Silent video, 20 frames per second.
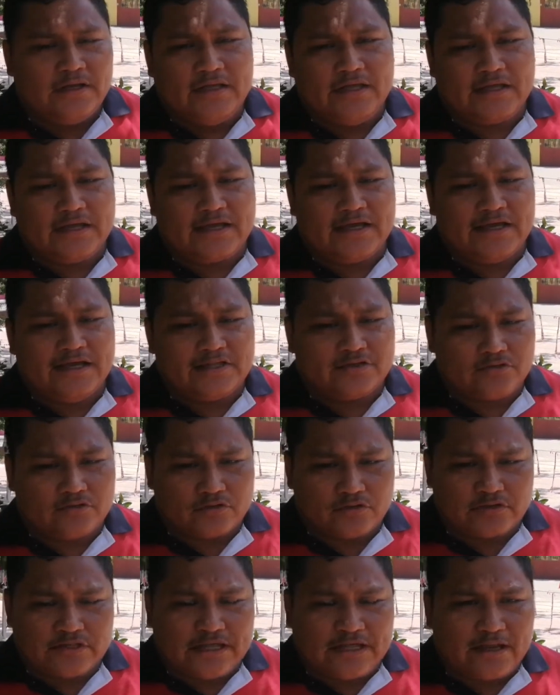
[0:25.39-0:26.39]
Y que eso
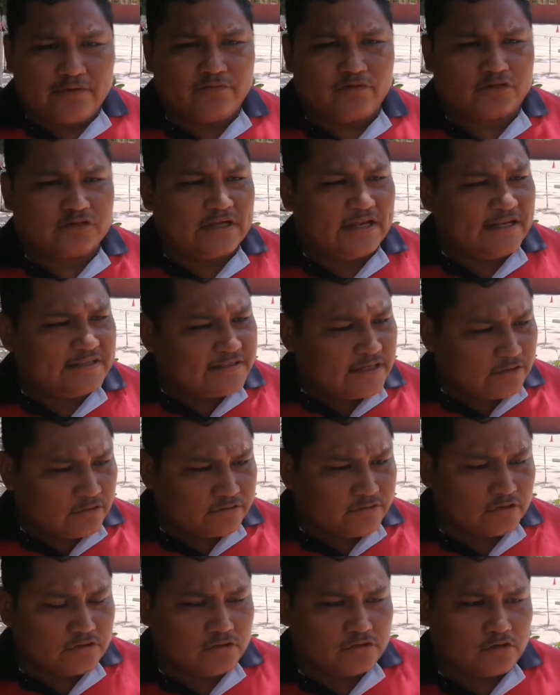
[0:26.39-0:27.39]
nos da la fortaleza a
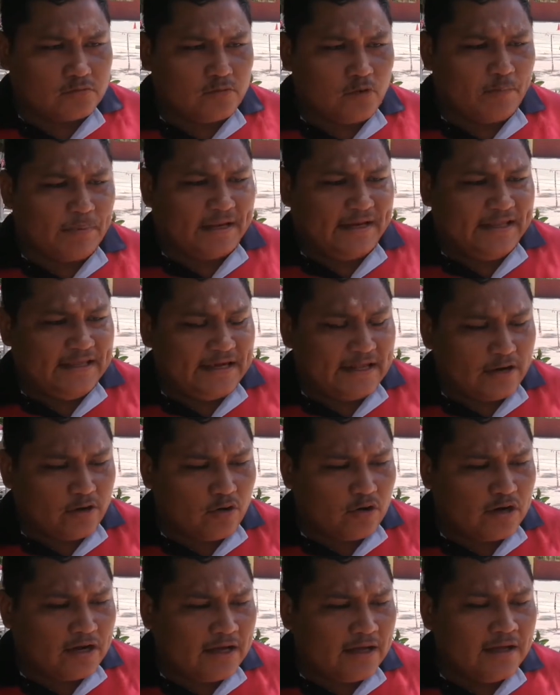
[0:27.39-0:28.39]
nosotros como planilla
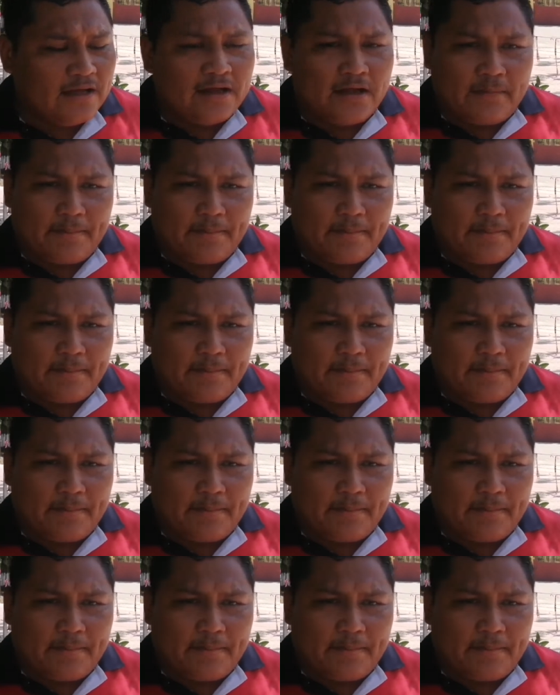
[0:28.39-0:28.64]
roja